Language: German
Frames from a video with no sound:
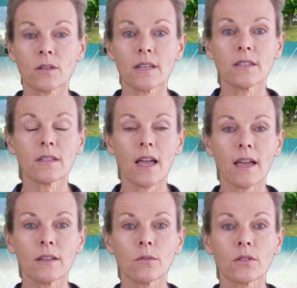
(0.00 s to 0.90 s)
wenn ich
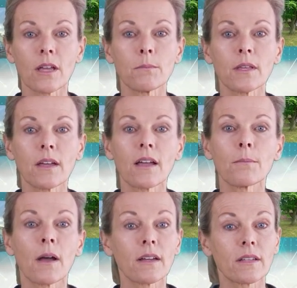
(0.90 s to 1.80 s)
drei oder mehrere
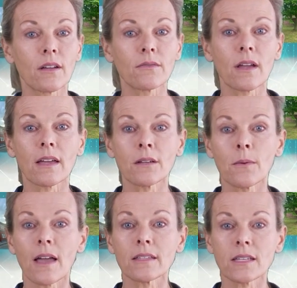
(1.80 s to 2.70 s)
Makler für eine
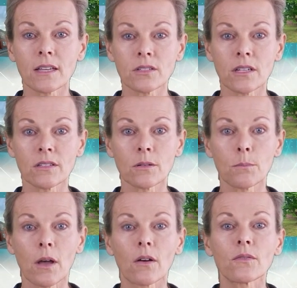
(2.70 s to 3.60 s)
Preiseinschätzung
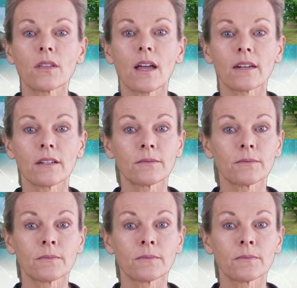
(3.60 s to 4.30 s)
beauftrage?